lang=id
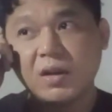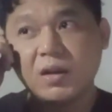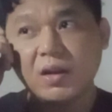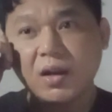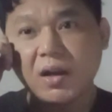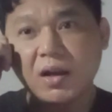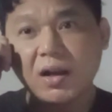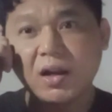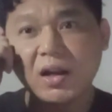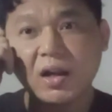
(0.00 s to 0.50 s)

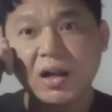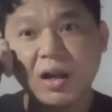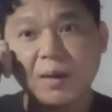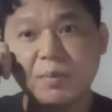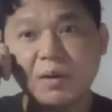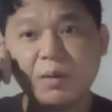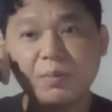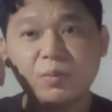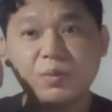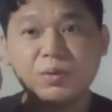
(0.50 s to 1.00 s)
ya
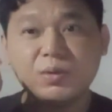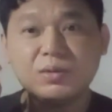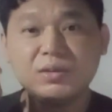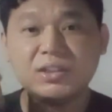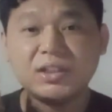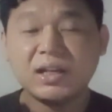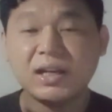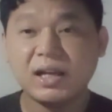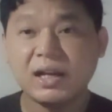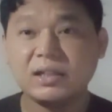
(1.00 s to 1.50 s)
apapun
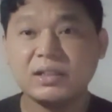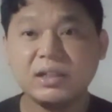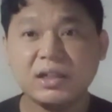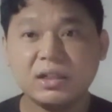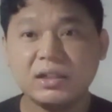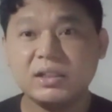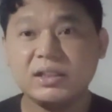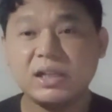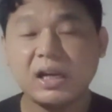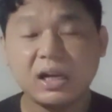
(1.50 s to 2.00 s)

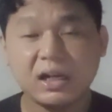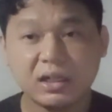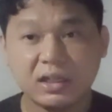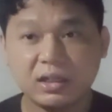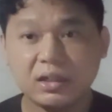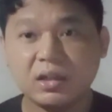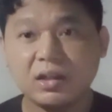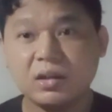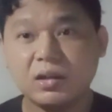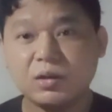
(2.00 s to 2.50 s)
celahnya
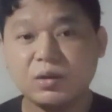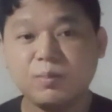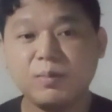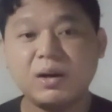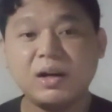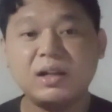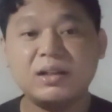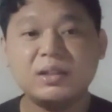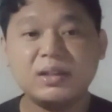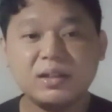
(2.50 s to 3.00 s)
dicari kayak gitu
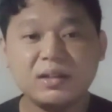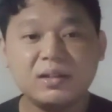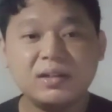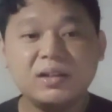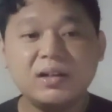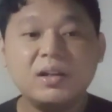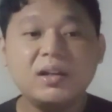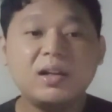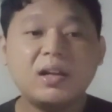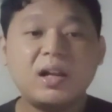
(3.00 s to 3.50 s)
makanya
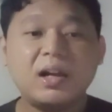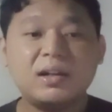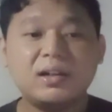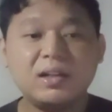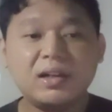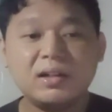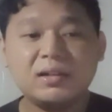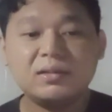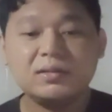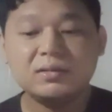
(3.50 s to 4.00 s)

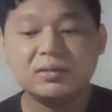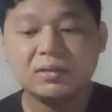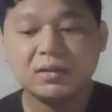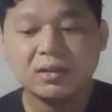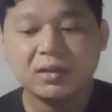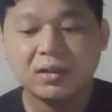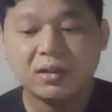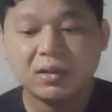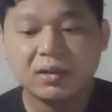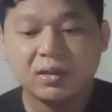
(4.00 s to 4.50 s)
kadang
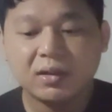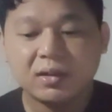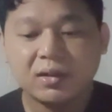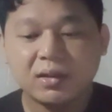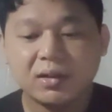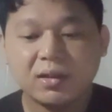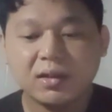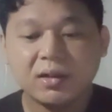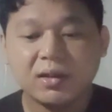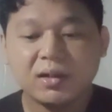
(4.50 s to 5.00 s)

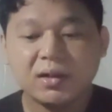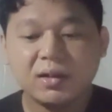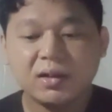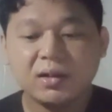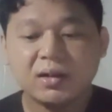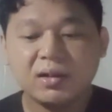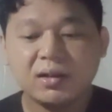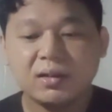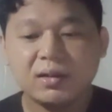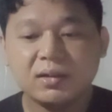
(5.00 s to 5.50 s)

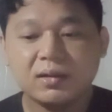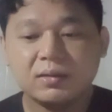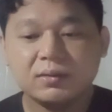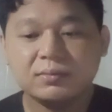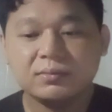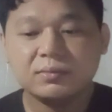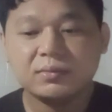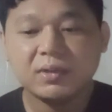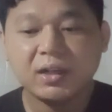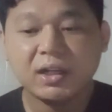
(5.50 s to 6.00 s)
uh,
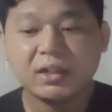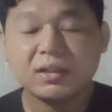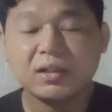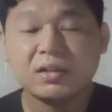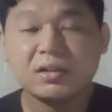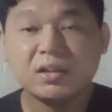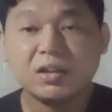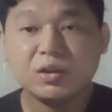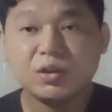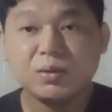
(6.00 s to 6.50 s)

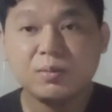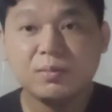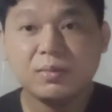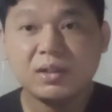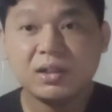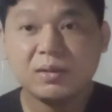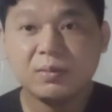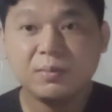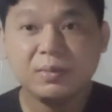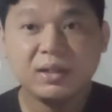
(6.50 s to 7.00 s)
haters itu
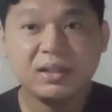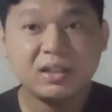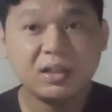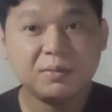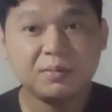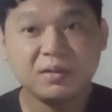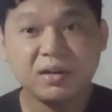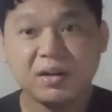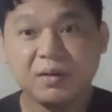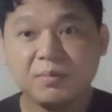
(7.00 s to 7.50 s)
melebihi
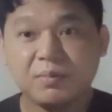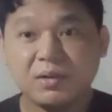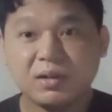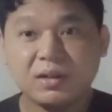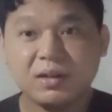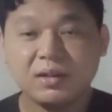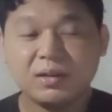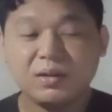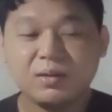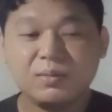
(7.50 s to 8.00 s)

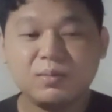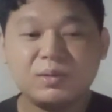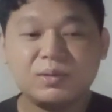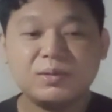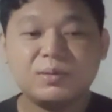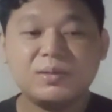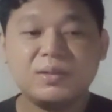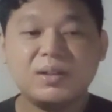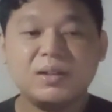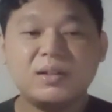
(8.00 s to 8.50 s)
subscriber gitu
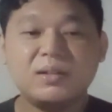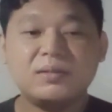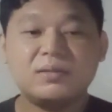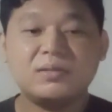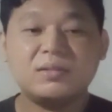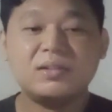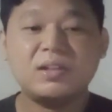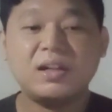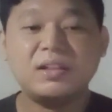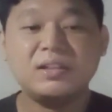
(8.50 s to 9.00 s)
maksudnya
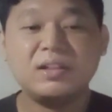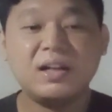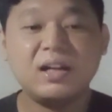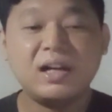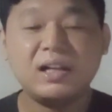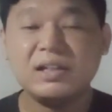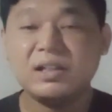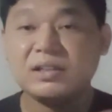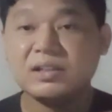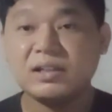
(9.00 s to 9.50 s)
kan
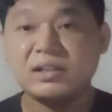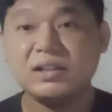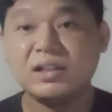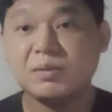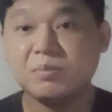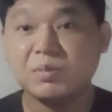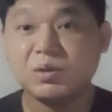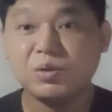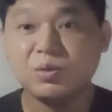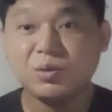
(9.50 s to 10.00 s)
nggak hanya
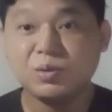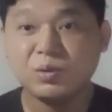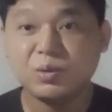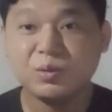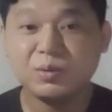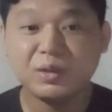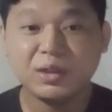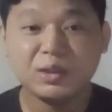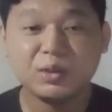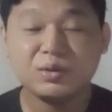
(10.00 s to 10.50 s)
sekedar
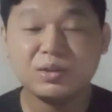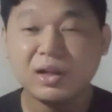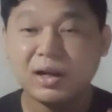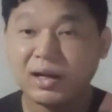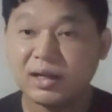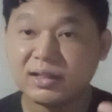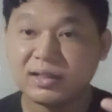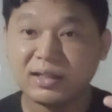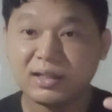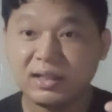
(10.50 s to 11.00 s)
mendukung dia tuh
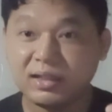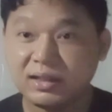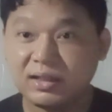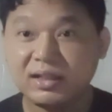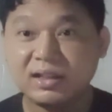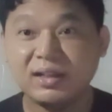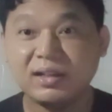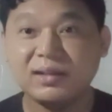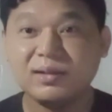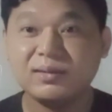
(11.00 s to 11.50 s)
sangat
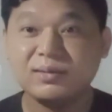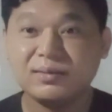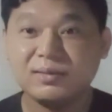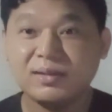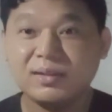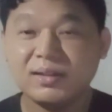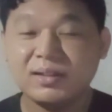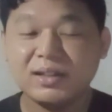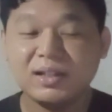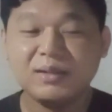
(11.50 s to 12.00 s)
teliti gitu
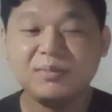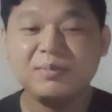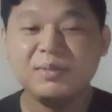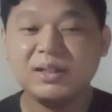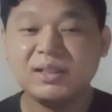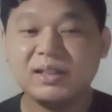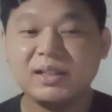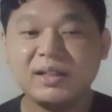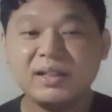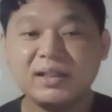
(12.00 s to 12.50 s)

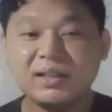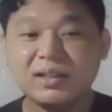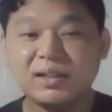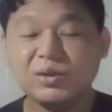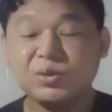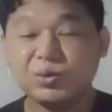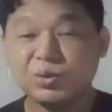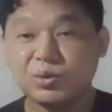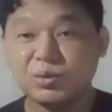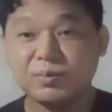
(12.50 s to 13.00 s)
lebih
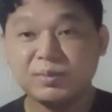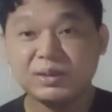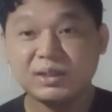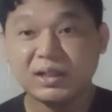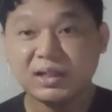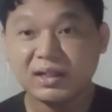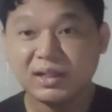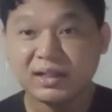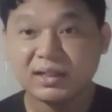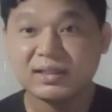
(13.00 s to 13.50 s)
teliti untuk
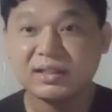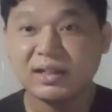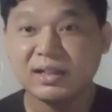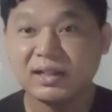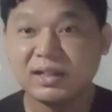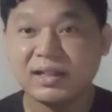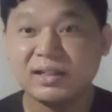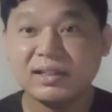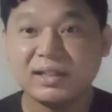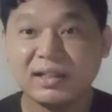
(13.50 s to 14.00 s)
mencari
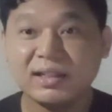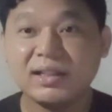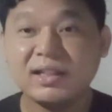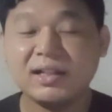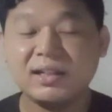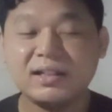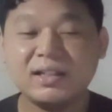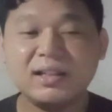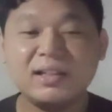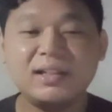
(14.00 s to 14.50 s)
kesalahan
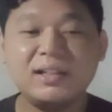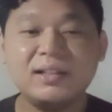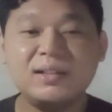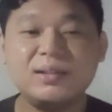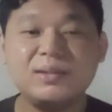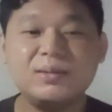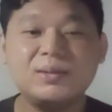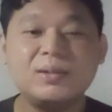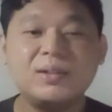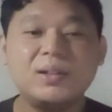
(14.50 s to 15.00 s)
kita kayak
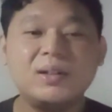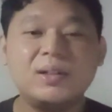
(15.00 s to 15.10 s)
gitu